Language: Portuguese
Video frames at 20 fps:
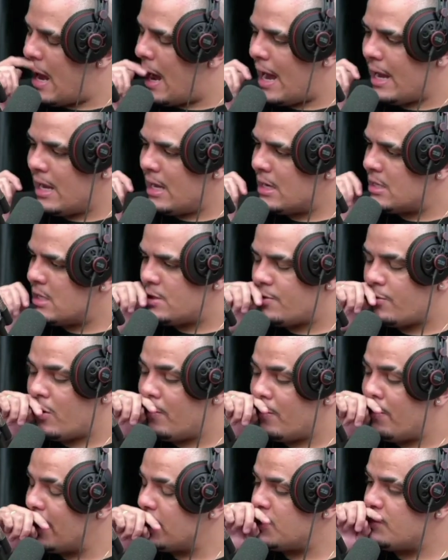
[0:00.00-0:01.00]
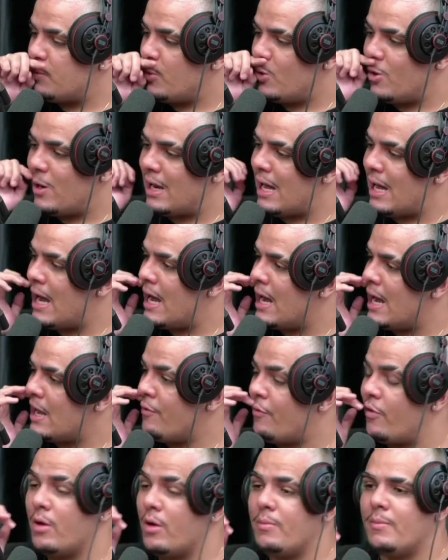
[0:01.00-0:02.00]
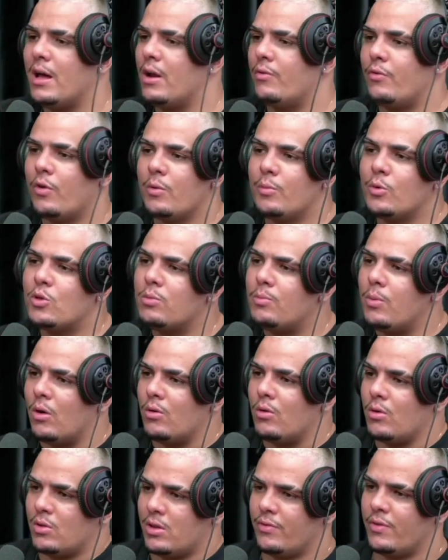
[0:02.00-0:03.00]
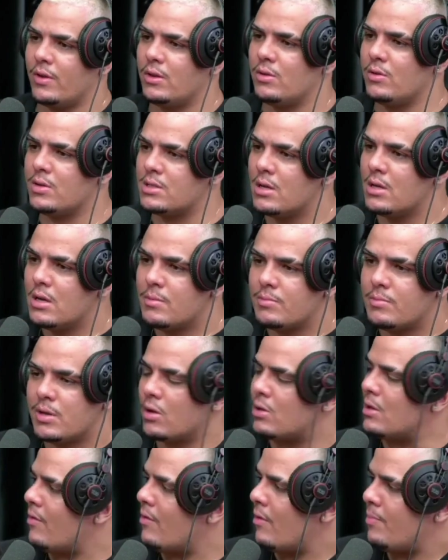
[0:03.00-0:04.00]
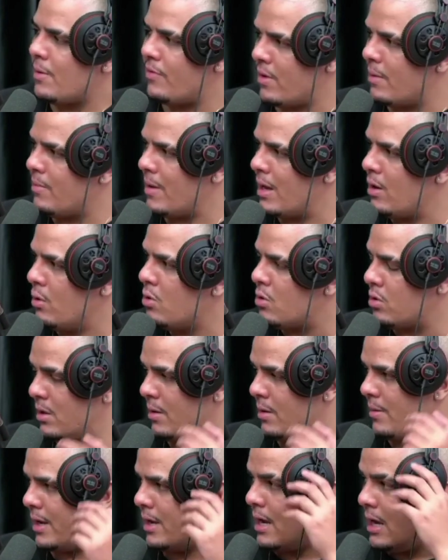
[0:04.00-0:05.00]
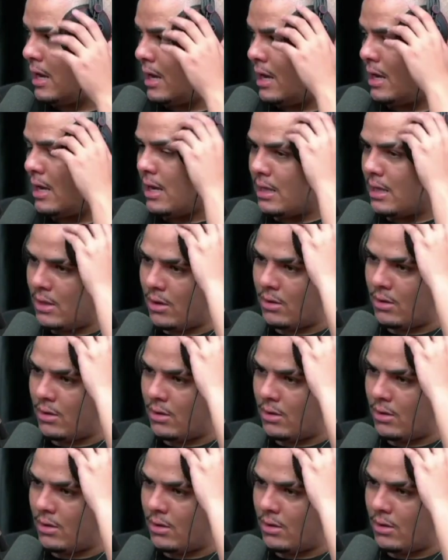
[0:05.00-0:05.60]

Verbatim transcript: É, aí a gente ficou bem de boa lá e foi, mano, foi muito bom eu ter feito isso. Porque eu tava pra ficar maluco também. É, mano.